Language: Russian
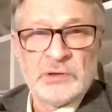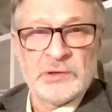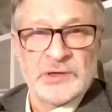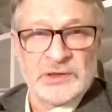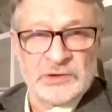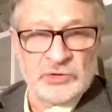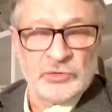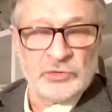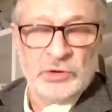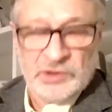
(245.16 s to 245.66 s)

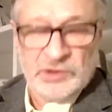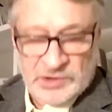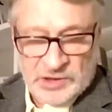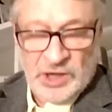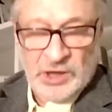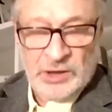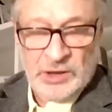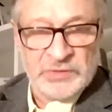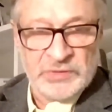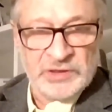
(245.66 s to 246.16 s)
который
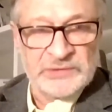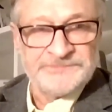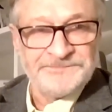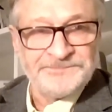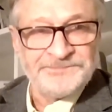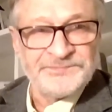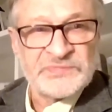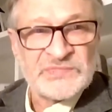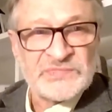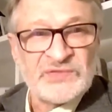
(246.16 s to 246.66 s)
как бы
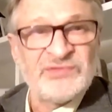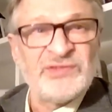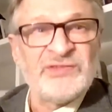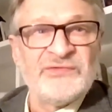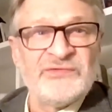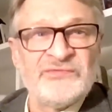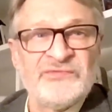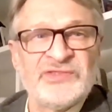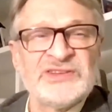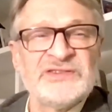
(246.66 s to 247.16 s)

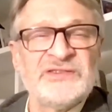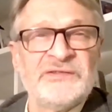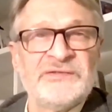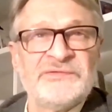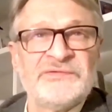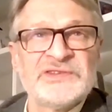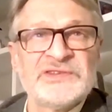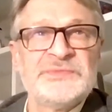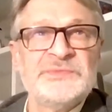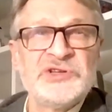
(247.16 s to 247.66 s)

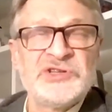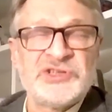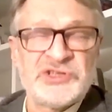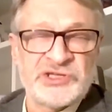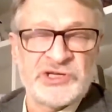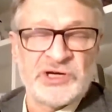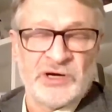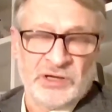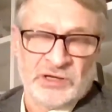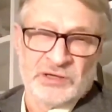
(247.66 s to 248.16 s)

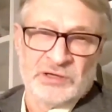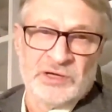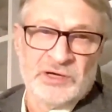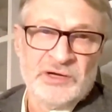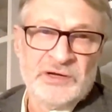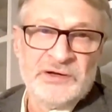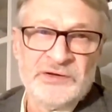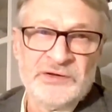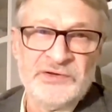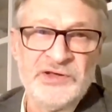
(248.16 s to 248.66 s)
возмещал
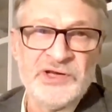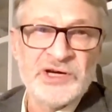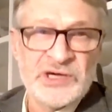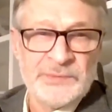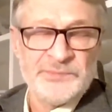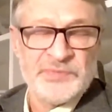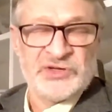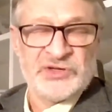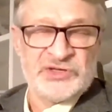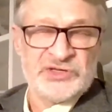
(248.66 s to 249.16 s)

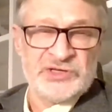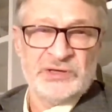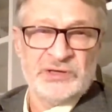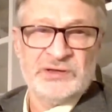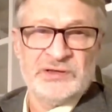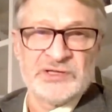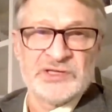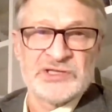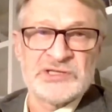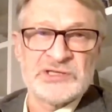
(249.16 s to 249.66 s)

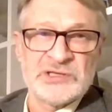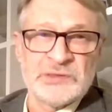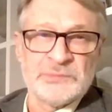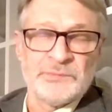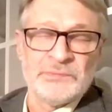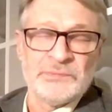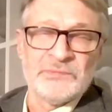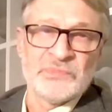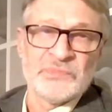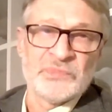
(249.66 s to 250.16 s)
некомпетентность
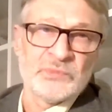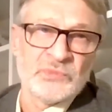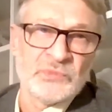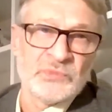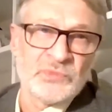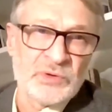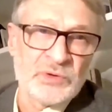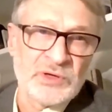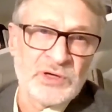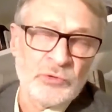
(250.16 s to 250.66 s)
и
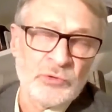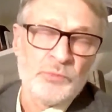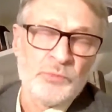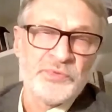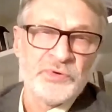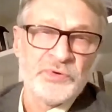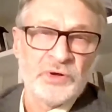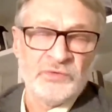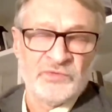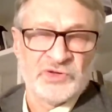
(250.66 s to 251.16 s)

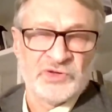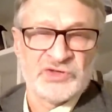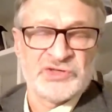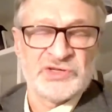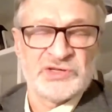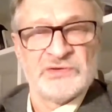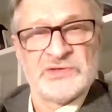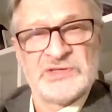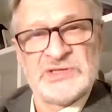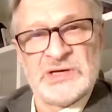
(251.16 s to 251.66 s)
коррумпированность
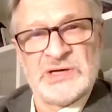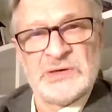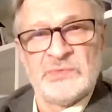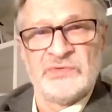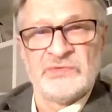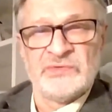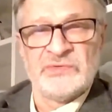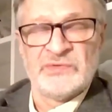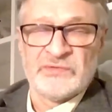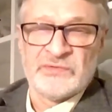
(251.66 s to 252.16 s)
этого
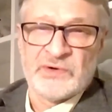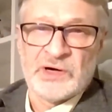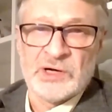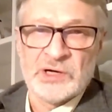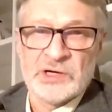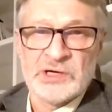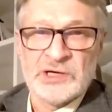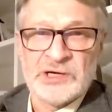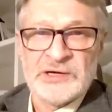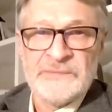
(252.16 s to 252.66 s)
самого
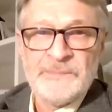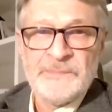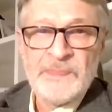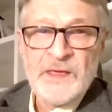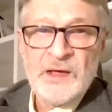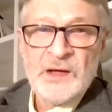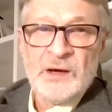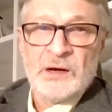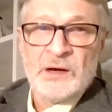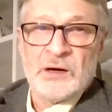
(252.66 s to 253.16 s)
ВАКа.
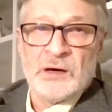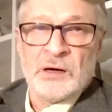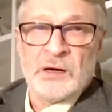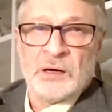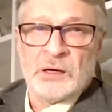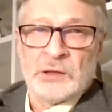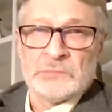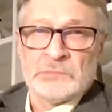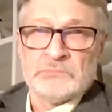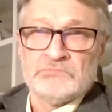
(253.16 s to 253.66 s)

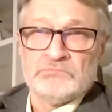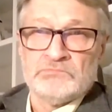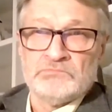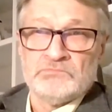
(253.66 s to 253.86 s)
А,